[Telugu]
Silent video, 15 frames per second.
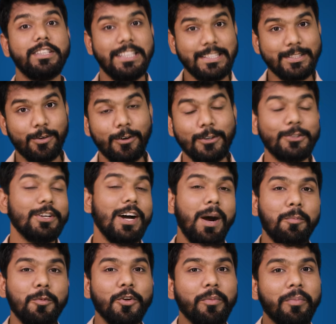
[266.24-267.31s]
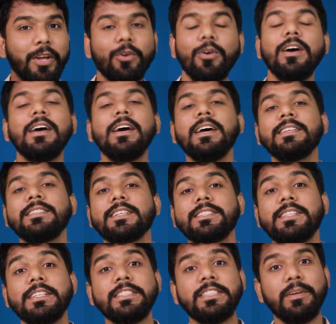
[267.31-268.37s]
కూడా చేసుకోవచ్చు అప్ టు మీకు
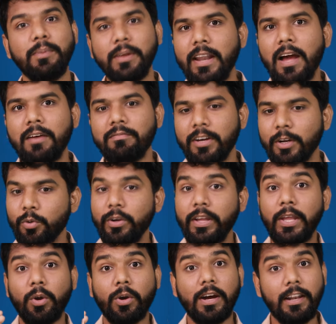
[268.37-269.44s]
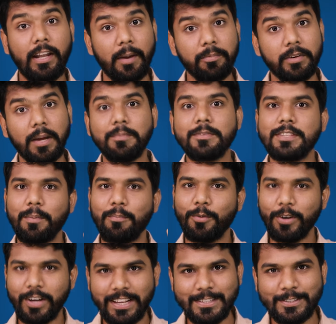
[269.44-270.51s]
సిక్స్టీన్ జీబీ ర్యామ్ వరకు ఈ యొక్క ల్యాప్టాప్
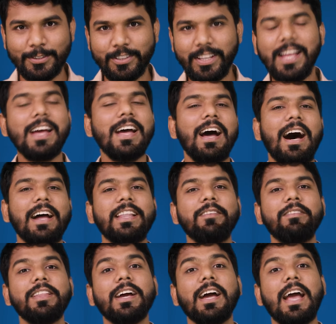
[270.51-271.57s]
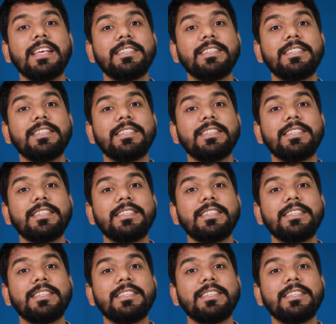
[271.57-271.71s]
సపోర్ట్ ఇస్తుంది అదేవిధంగా